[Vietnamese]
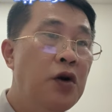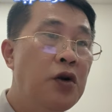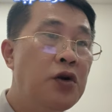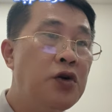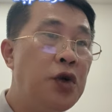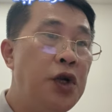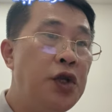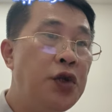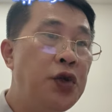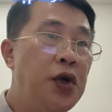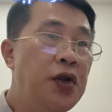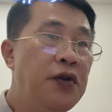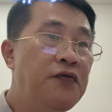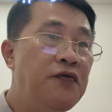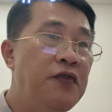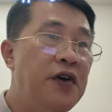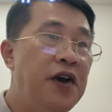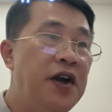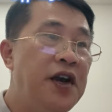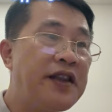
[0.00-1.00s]
truyền thuyết
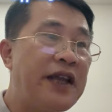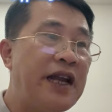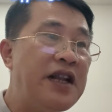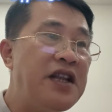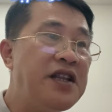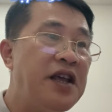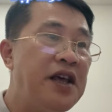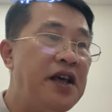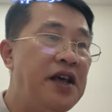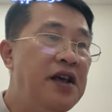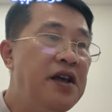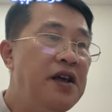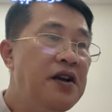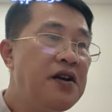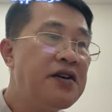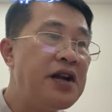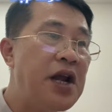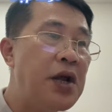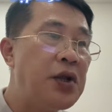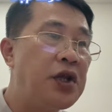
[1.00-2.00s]
về thánh thể
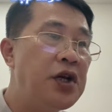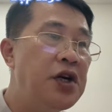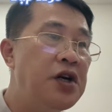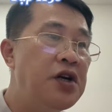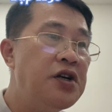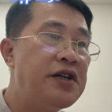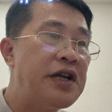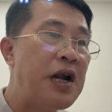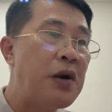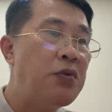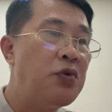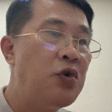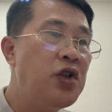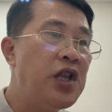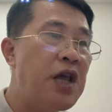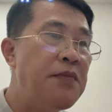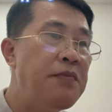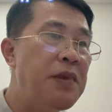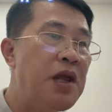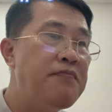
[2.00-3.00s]
đệ từ trong núi
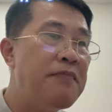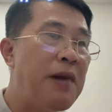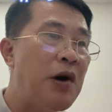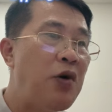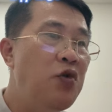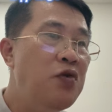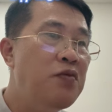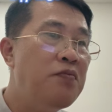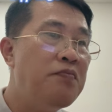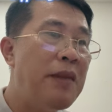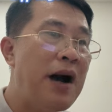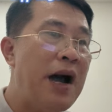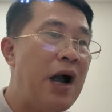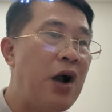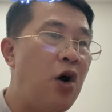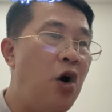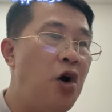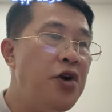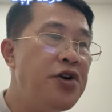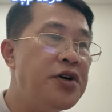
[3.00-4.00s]
thay biển máu mà
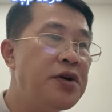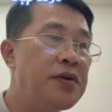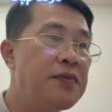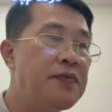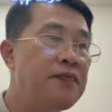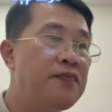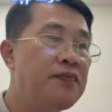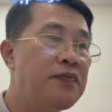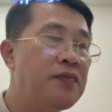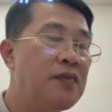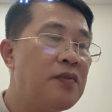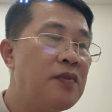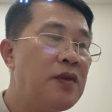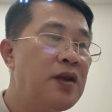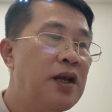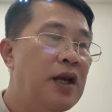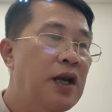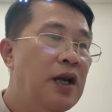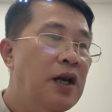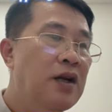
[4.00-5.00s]
có được
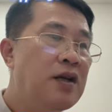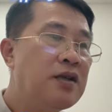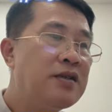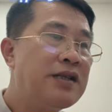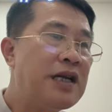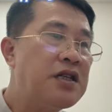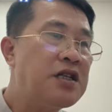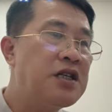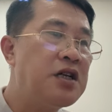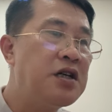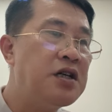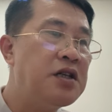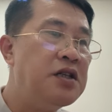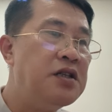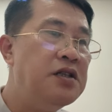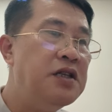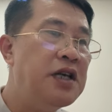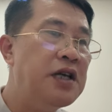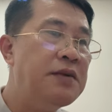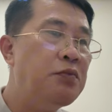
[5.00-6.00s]
sắc trời
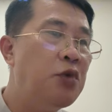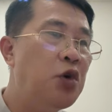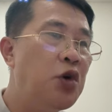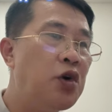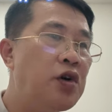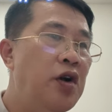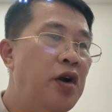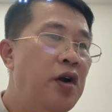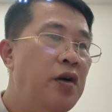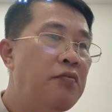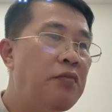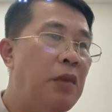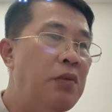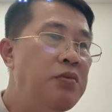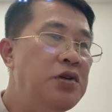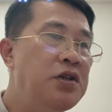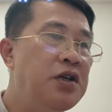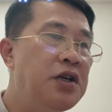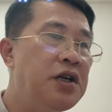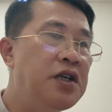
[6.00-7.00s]
dần muộn
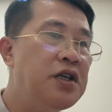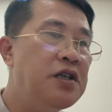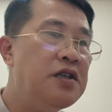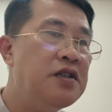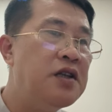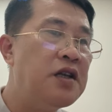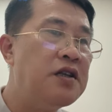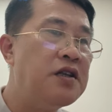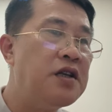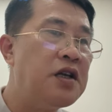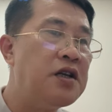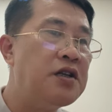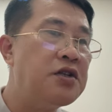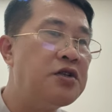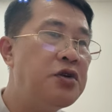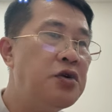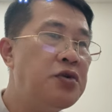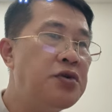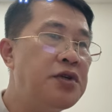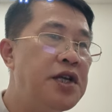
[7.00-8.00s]
bóng người dần dần
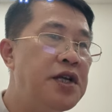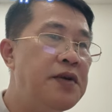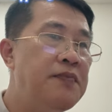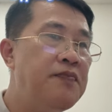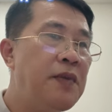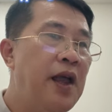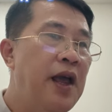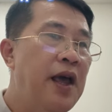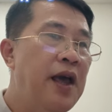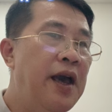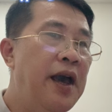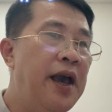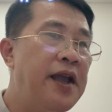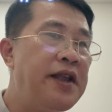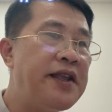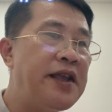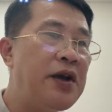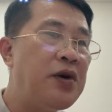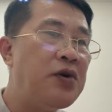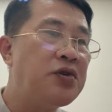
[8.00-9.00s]
rút đi
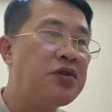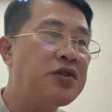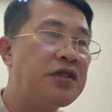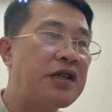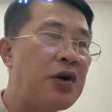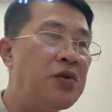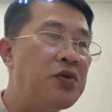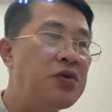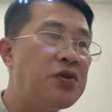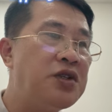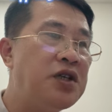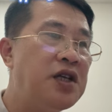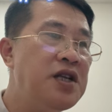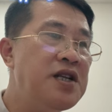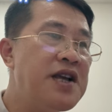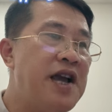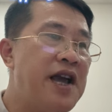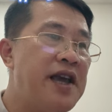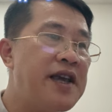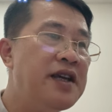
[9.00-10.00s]
hẹn nhau sau 9
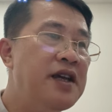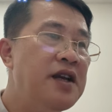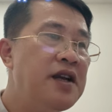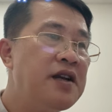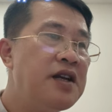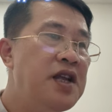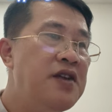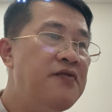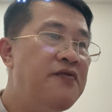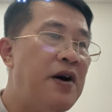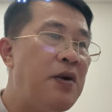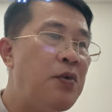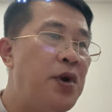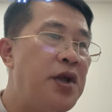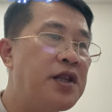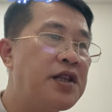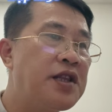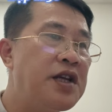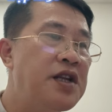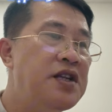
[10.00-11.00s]
ngày đi vào
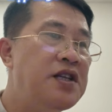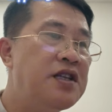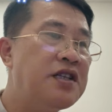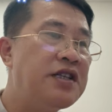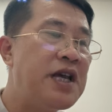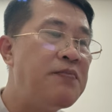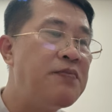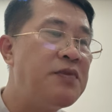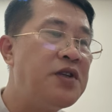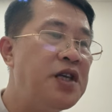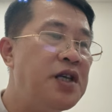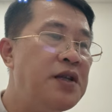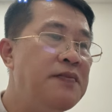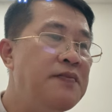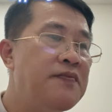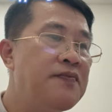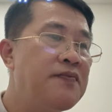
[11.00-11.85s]
huyền tinh xem chiến.